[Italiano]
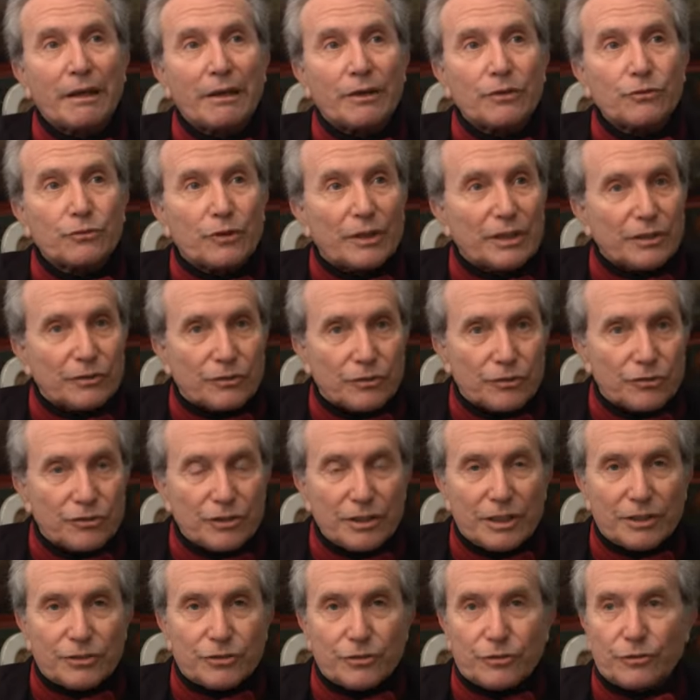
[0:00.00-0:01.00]
Cioè in
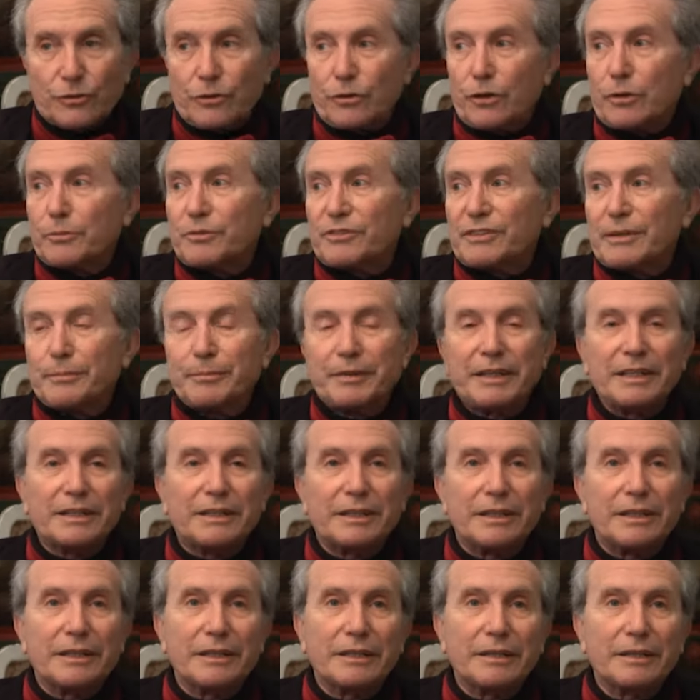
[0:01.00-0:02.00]
Sicilia ci sono, come
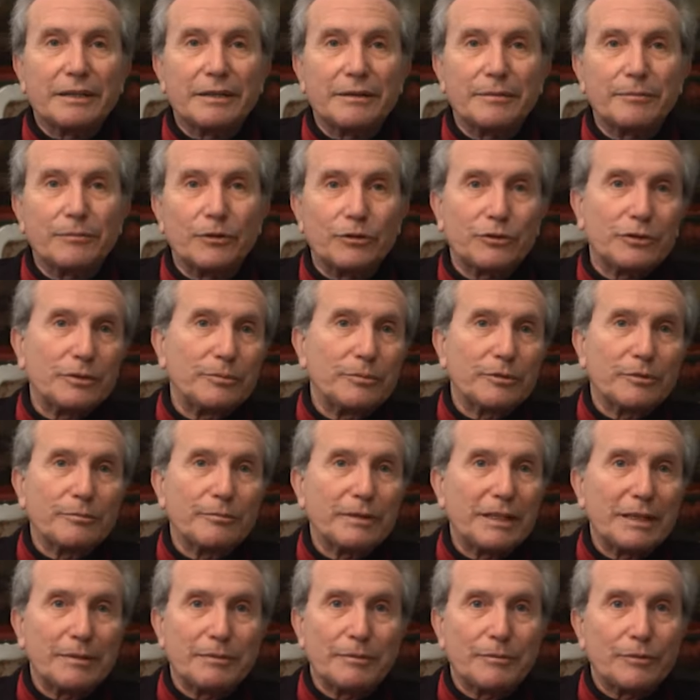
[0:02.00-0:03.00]
sapete, molti
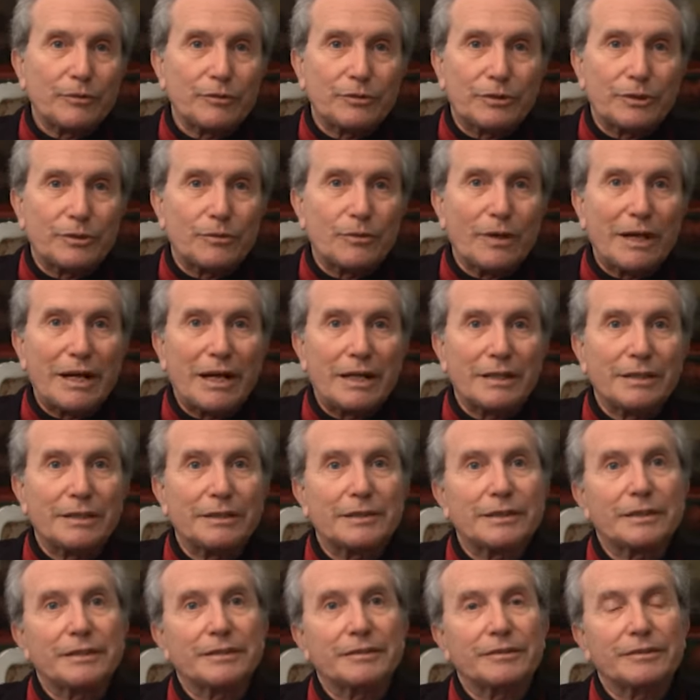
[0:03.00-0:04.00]
problemi, molti guai,
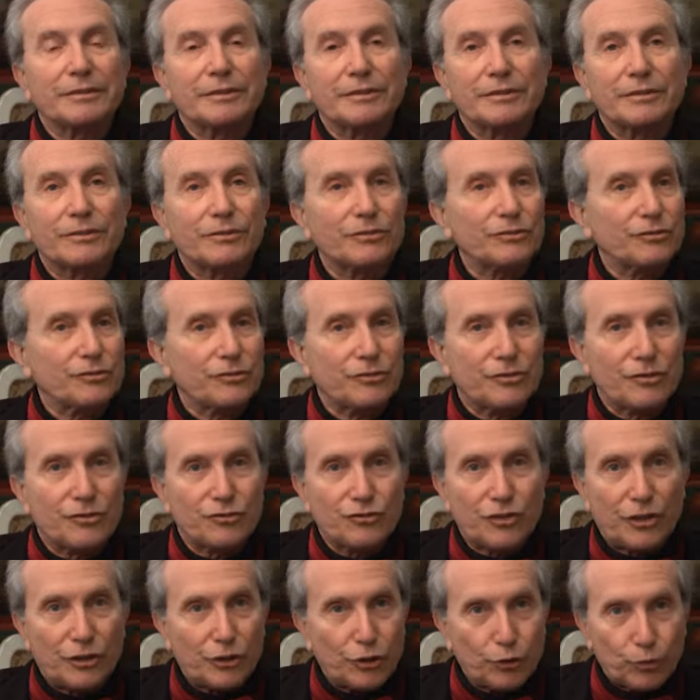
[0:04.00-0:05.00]

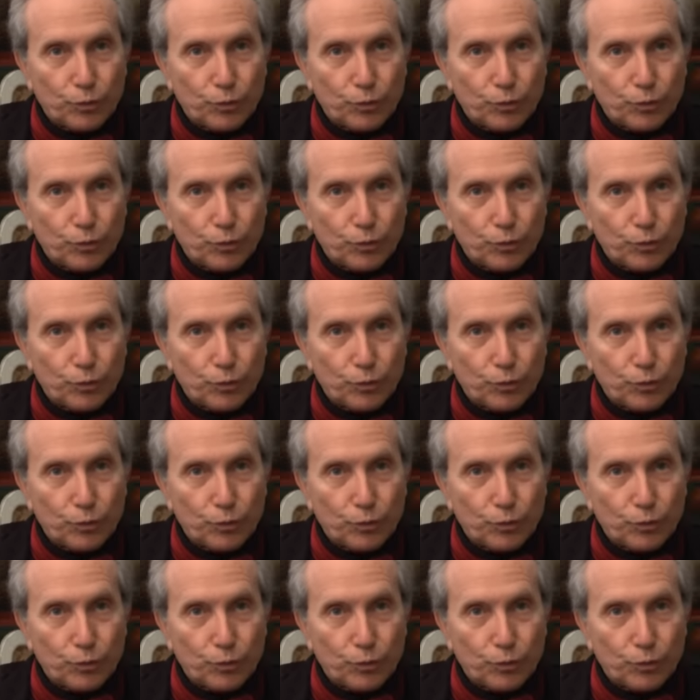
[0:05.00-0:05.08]
c'è di